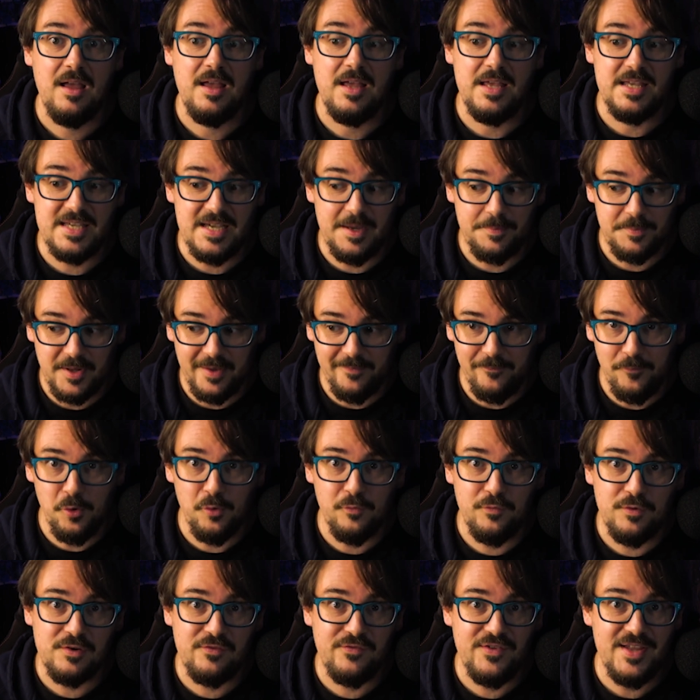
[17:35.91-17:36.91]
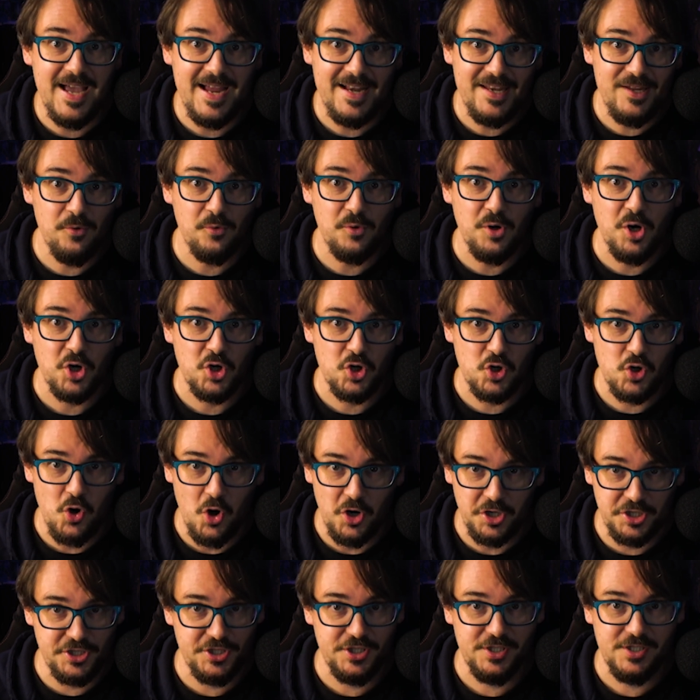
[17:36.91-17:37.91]
ich habe gewürfelt wie ein junger
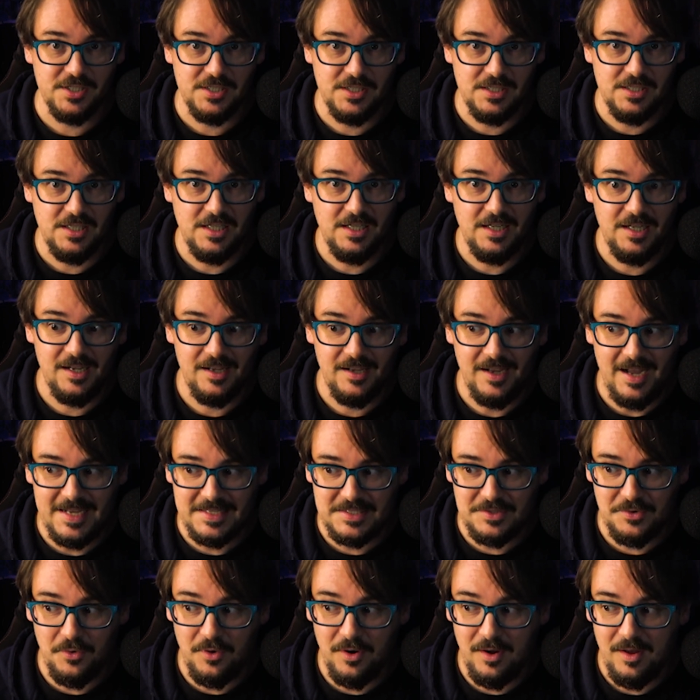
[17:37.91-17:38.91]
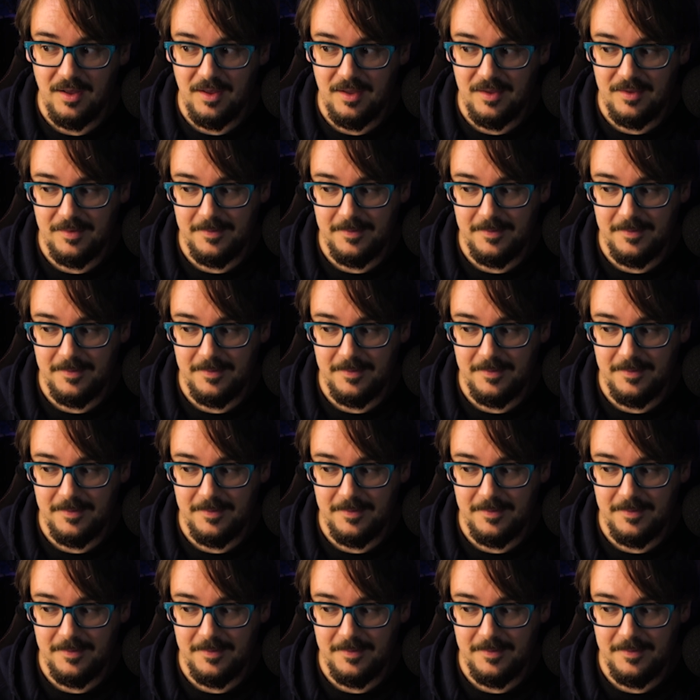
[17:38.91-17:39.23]
Gott. Also,